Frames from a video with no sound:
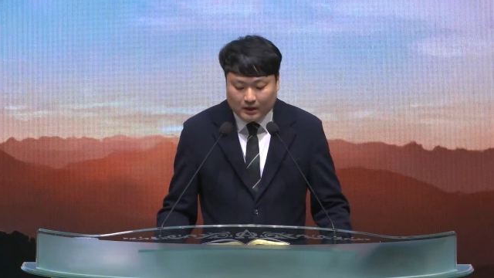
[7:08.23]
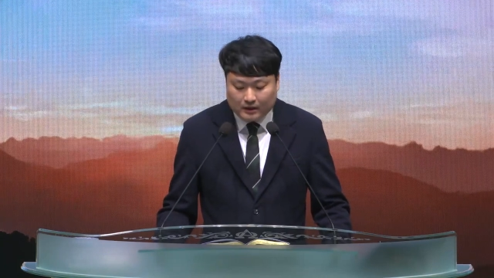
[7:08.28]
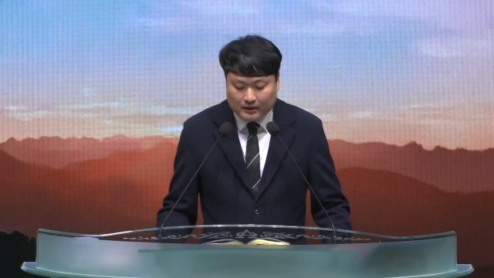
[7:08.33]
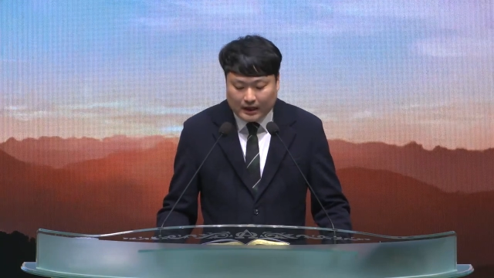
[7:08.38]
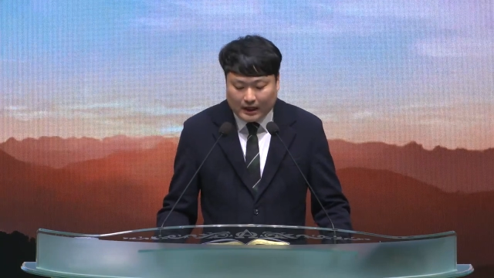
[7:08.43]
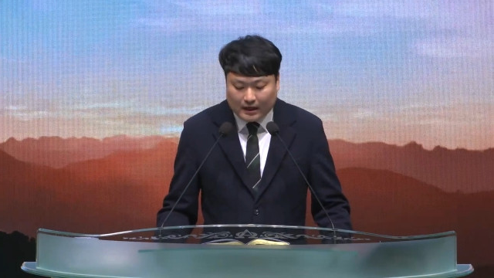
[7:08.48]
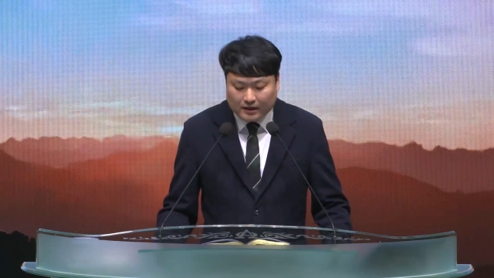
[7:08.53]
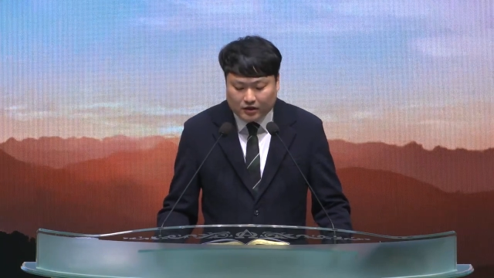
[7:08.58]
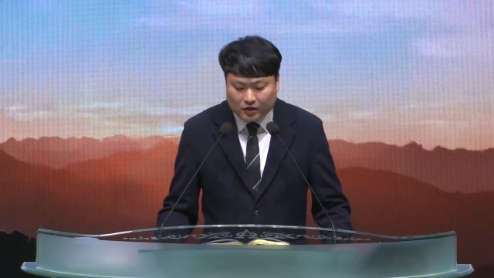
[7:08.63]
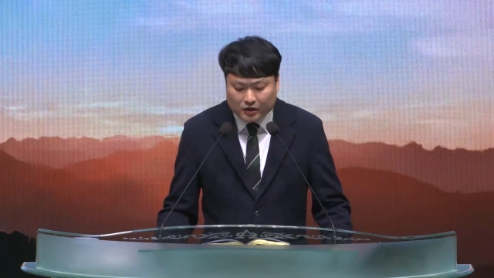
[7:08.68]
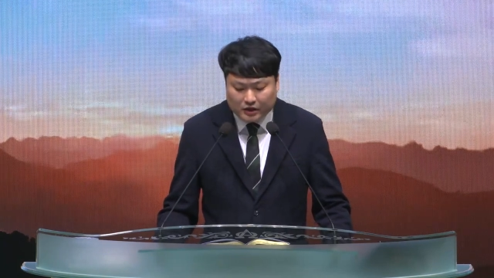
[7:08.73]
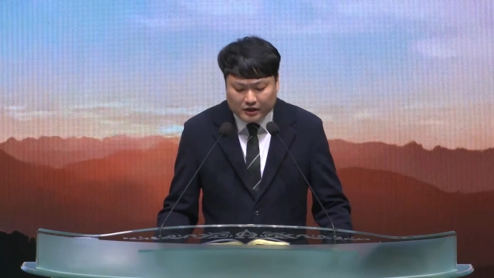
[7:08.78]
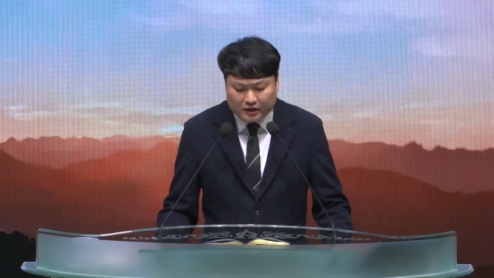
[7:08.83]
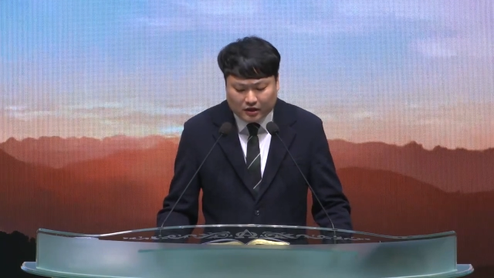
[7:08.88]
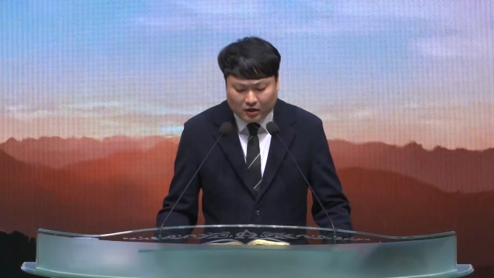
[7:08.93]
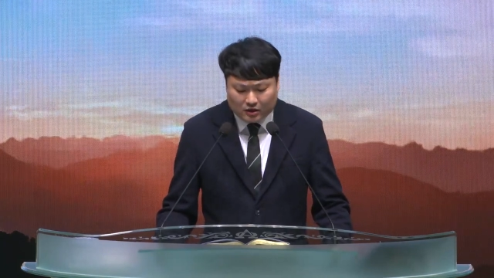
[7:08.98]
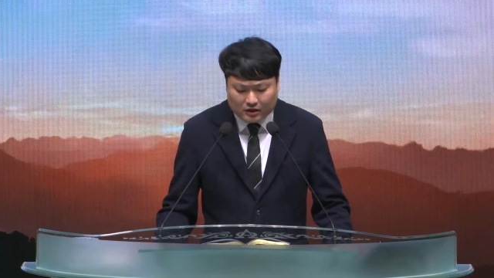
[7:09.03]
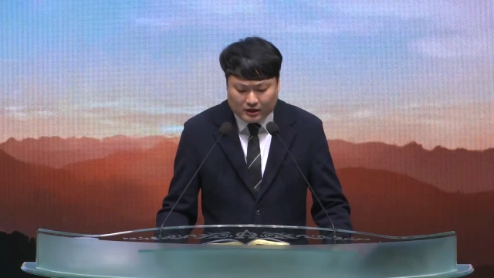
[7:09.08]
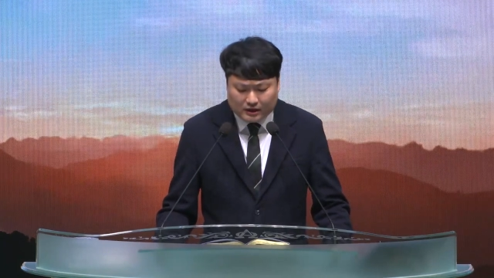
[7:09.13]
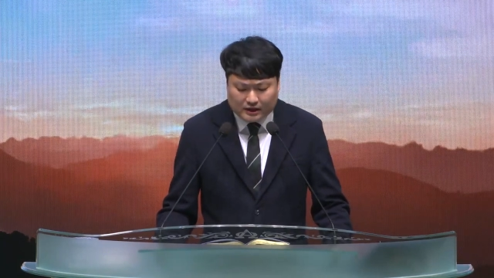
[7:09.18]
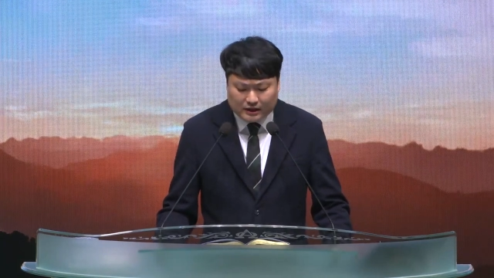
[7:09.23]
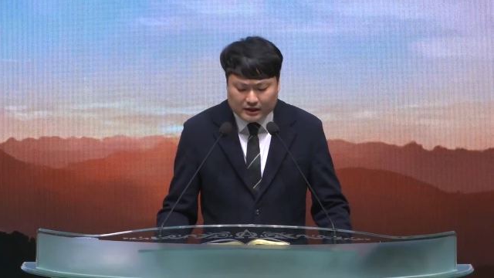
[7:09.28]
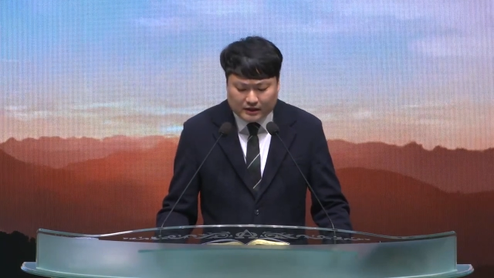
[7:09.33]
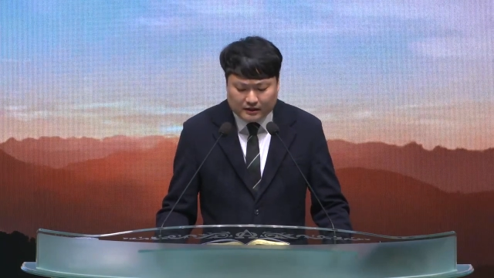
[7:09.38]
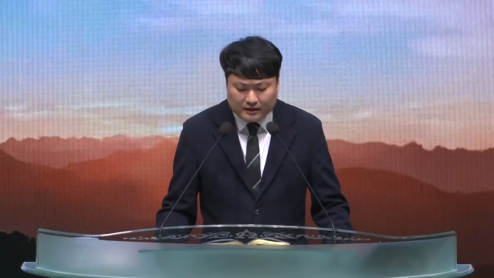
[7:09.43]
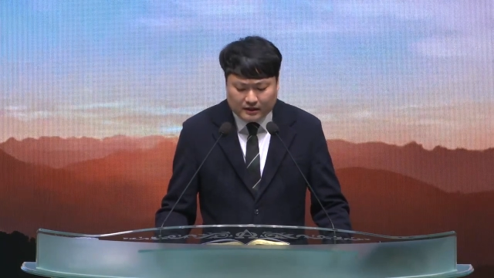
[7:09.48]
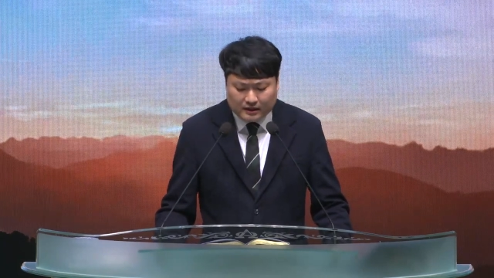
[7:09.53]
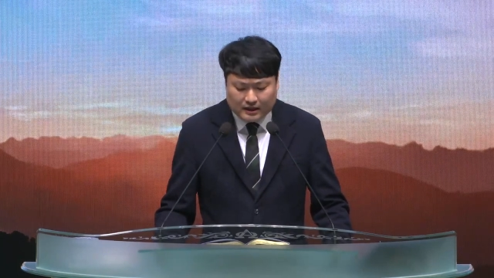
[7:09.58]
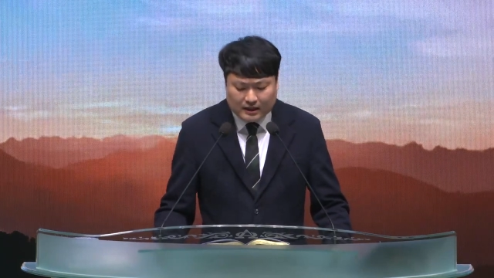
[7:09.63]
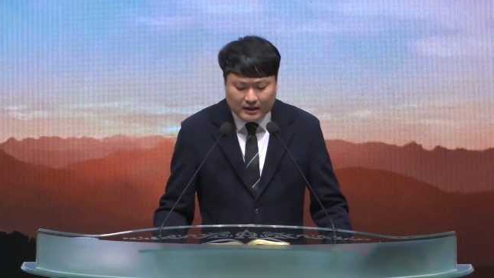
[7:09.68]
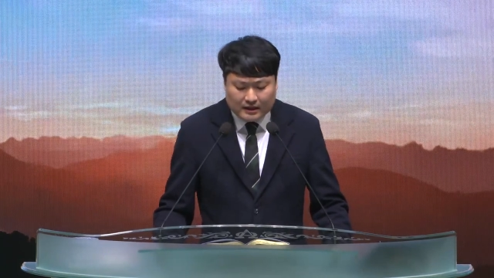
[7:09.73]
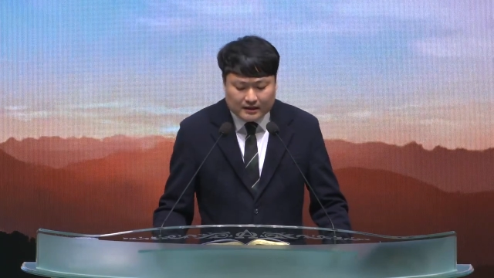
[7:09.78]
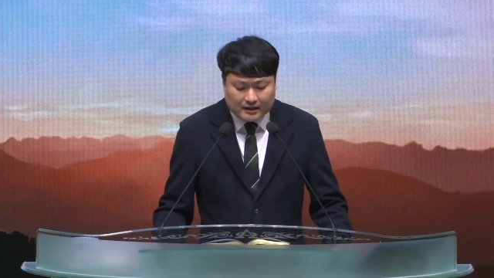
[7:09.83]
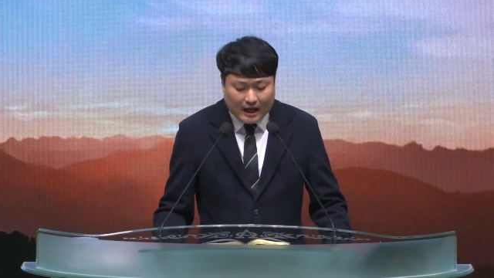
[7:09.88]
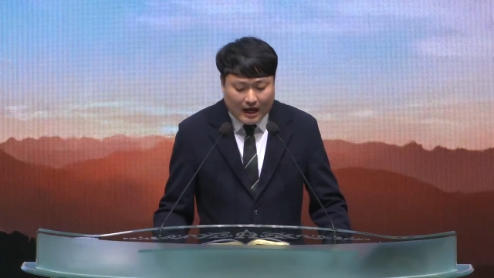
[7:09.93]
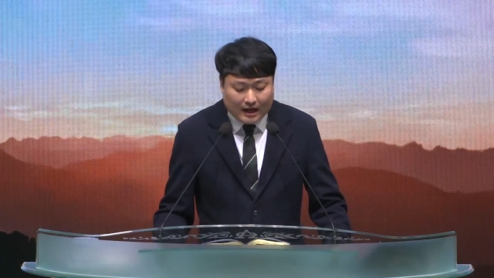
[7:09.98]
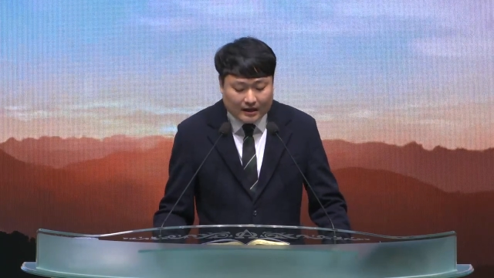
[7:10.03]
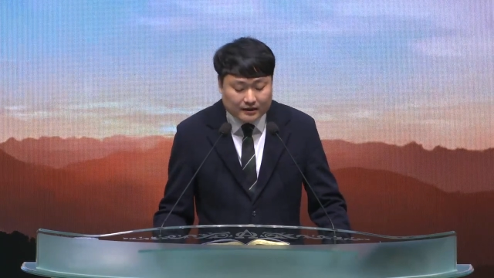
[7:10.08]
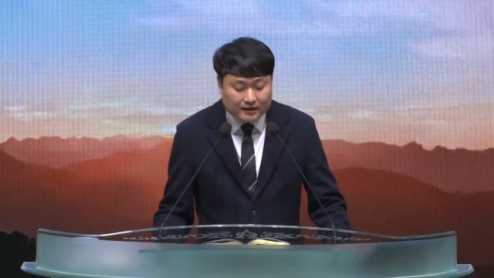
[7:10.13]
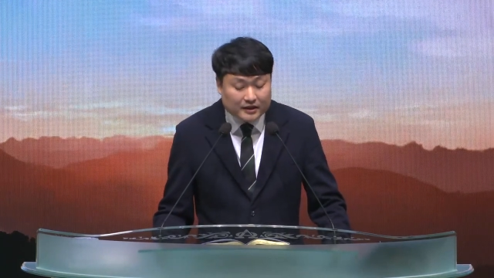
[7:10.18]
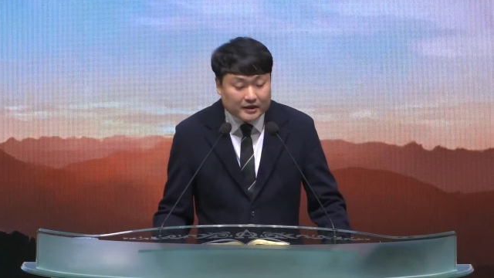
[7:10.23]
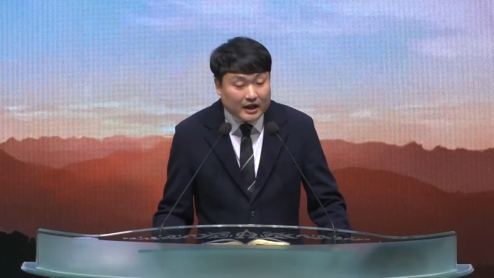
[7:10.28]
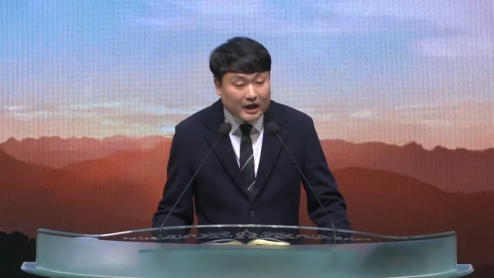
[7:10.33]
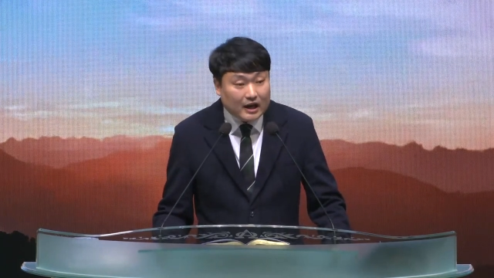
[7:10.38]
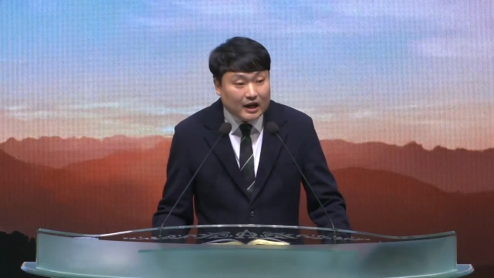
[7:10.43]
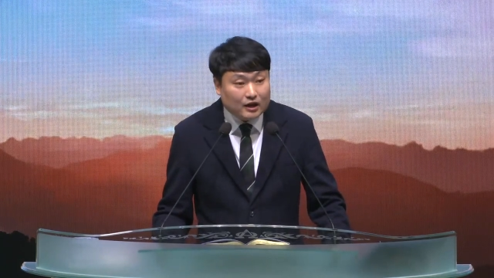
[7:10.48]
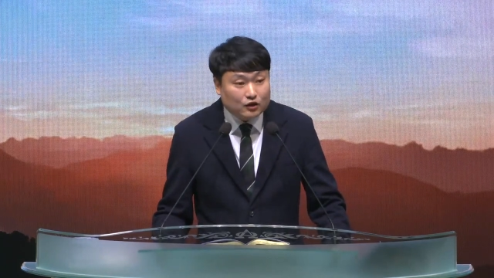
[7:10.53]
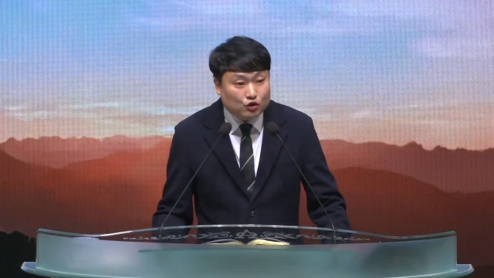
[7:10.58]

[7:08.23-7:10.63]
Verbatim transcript: 따라서 이 설득은 사느냐